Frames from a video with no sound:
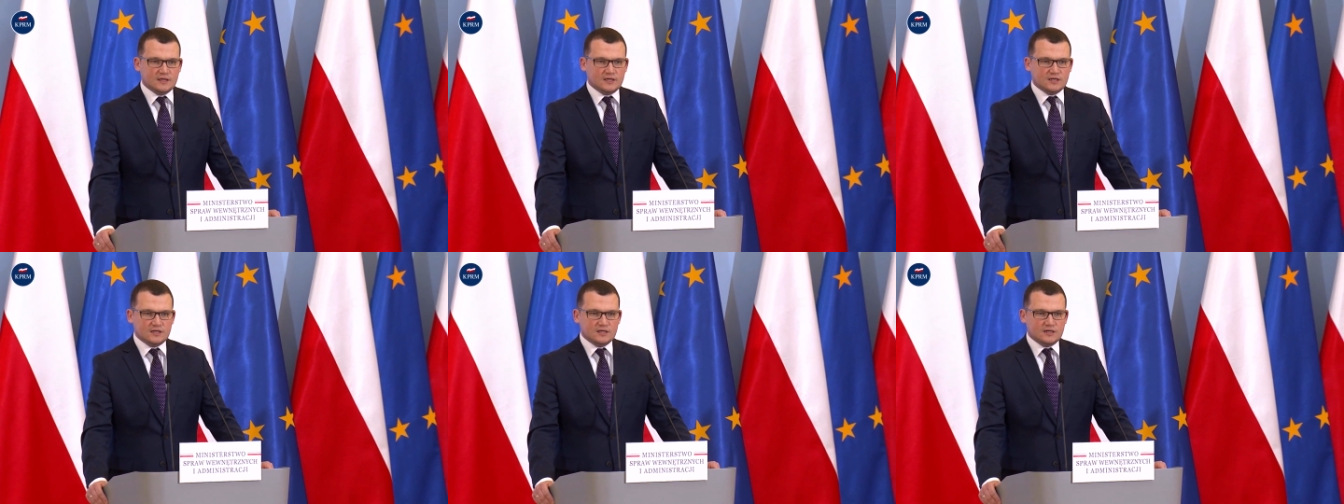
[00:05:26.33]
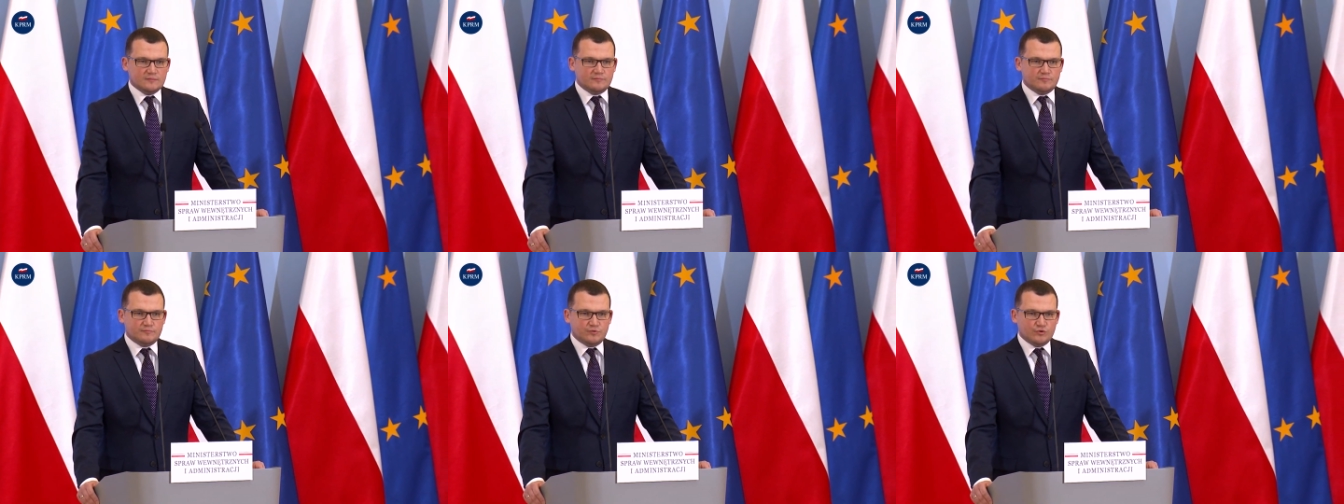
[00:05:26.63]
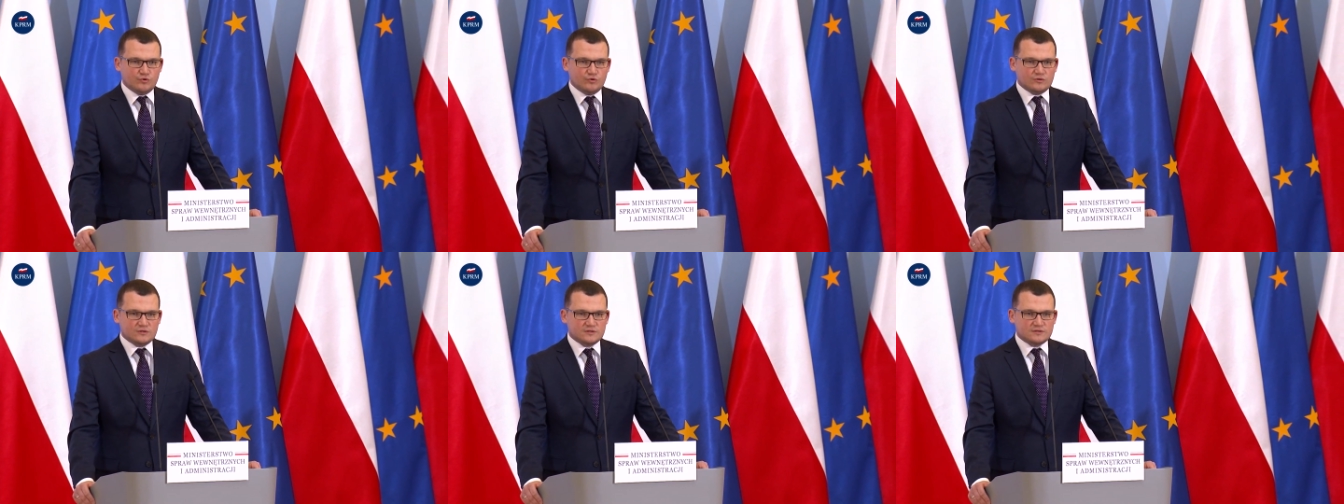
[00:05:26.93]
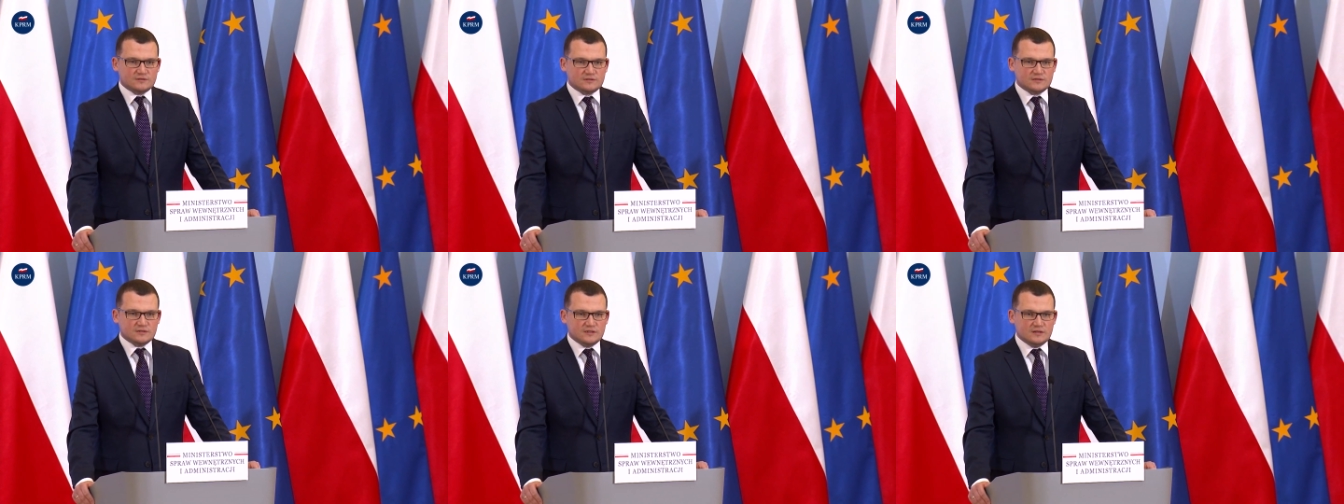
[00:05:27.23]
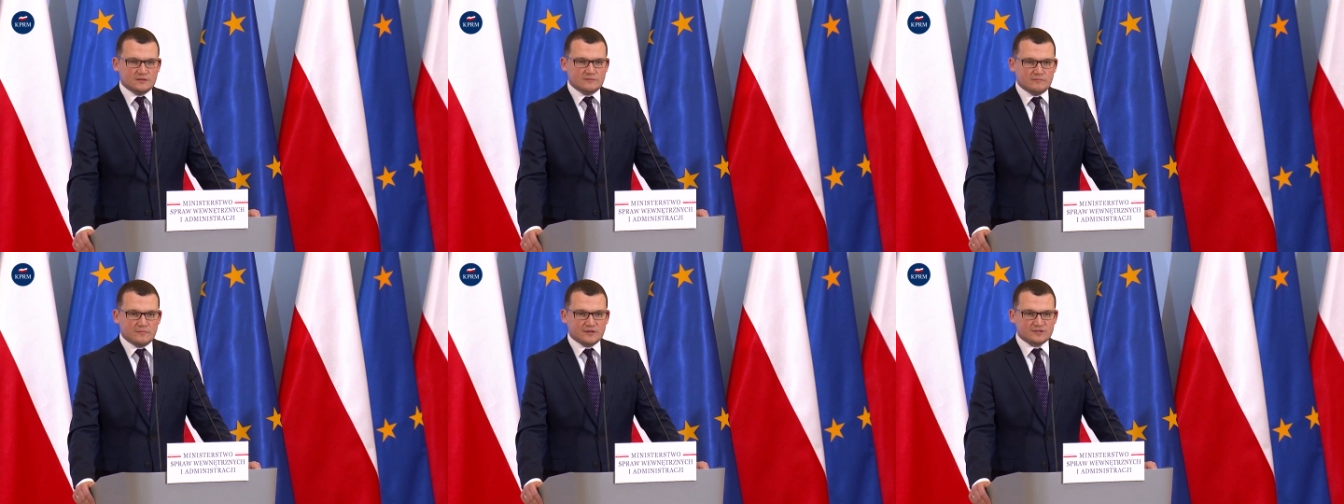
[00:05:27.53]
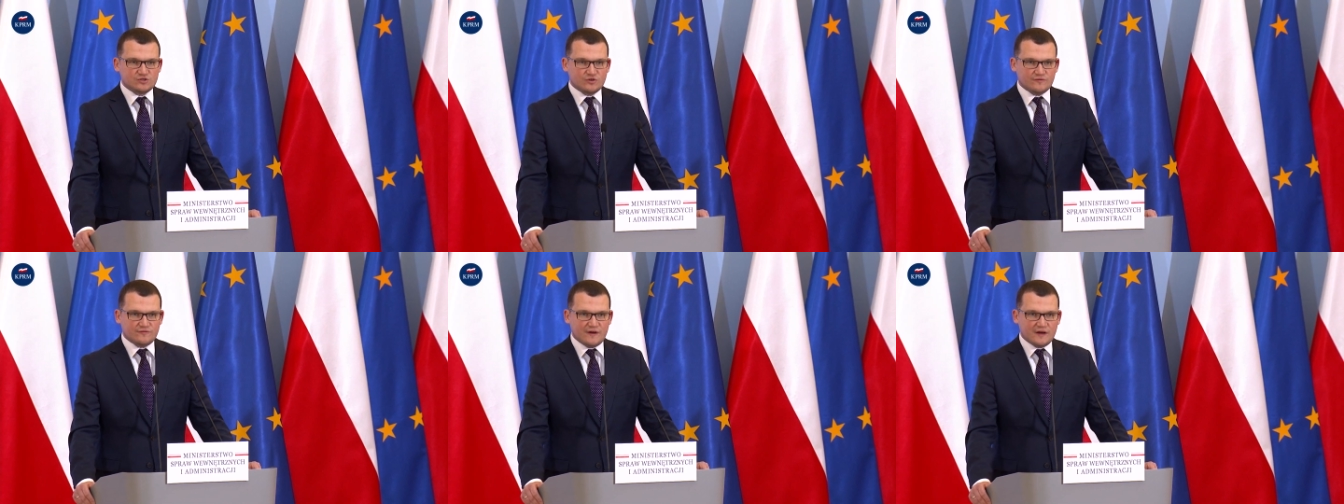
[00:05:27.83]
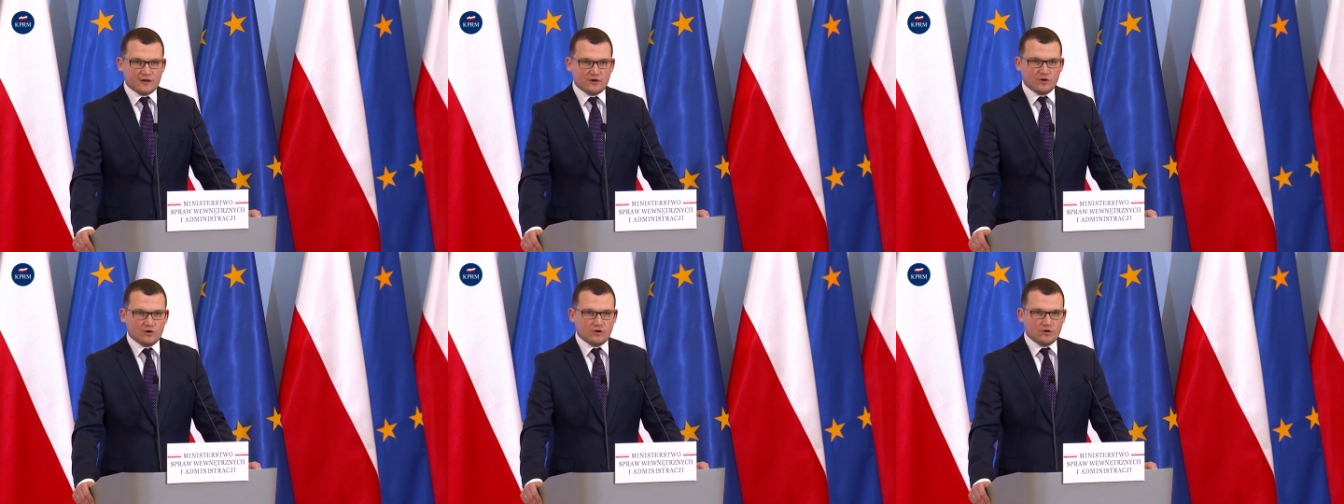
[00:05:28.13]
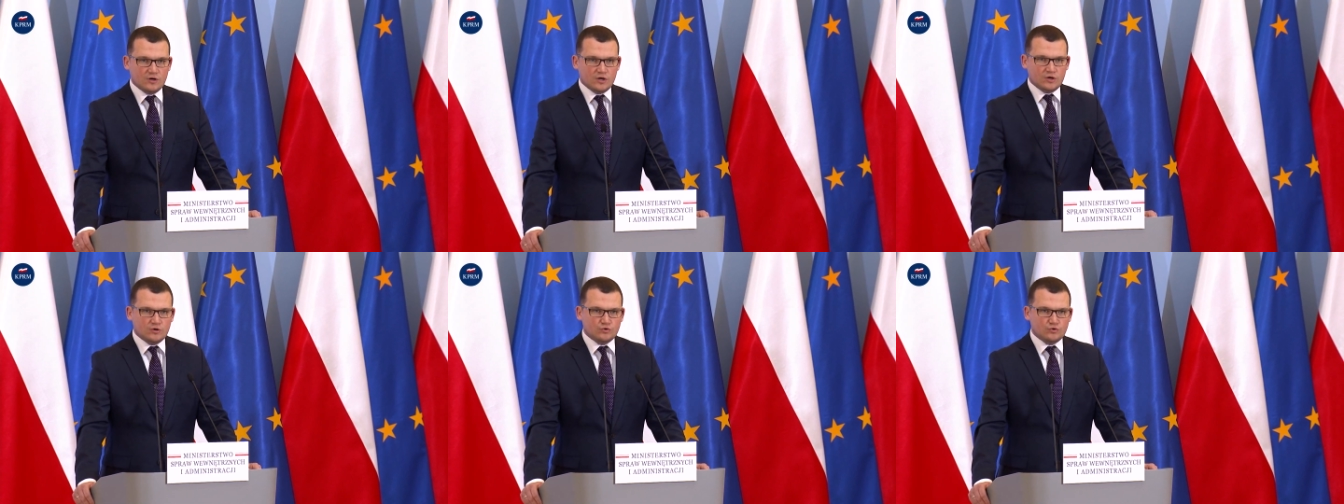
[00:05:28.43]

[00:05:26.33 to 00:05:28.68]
E, punkt e, masowego